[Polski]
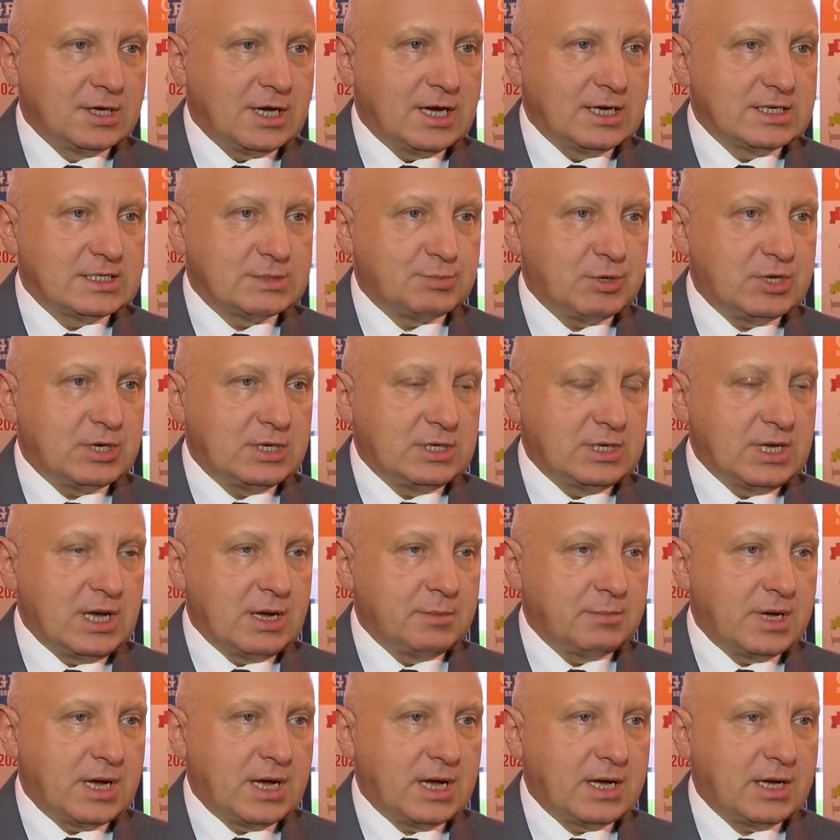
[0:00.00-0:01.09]

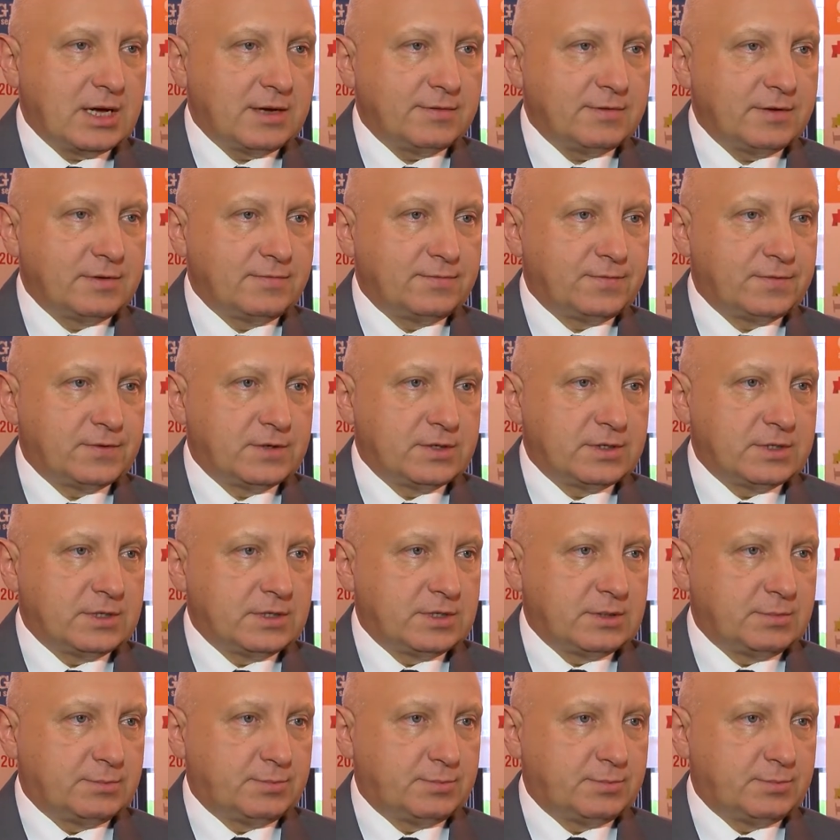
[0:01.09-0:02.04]
Aspiryna ma w